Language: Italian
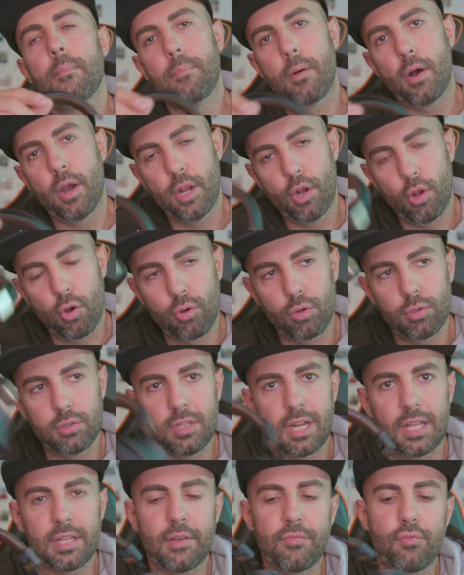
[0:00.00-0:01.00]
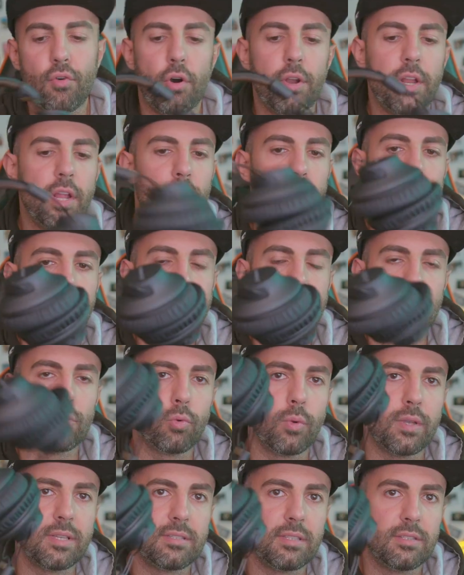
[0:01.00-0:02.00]
poi l'ho continuata fuori e ho
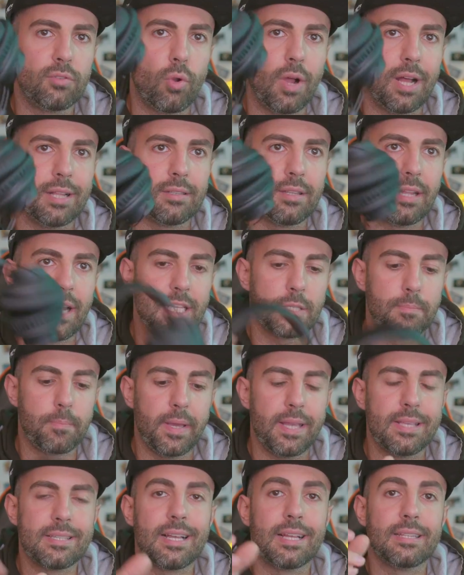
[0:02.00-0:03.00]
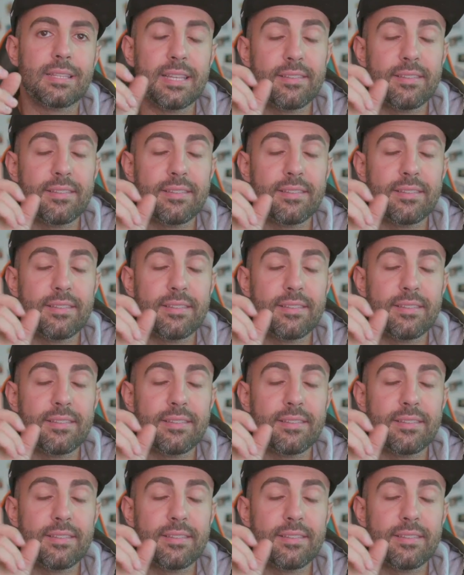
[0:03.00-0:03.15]
utilizzato queste durante la spesa.